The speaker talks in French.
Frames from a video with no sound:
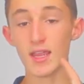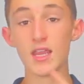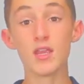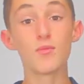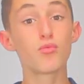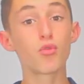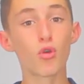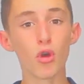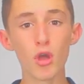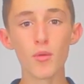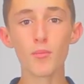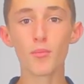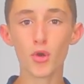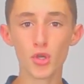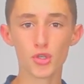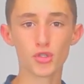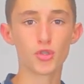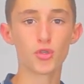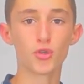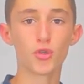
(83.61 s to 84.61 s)
et pour un
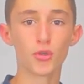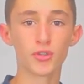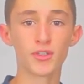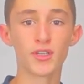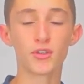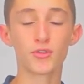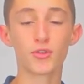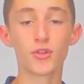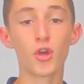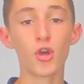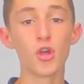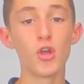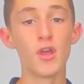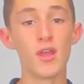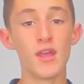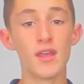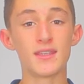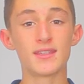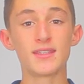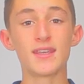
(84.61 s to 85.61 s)
poste d'ordinateur,
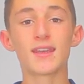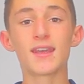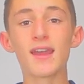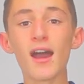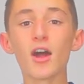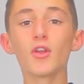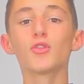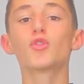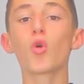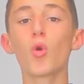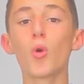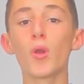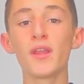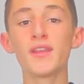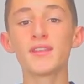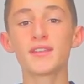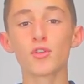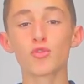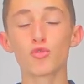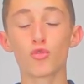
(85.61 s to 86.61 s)
c'est 40 euros la
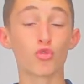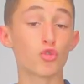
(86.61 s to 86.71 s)
licence.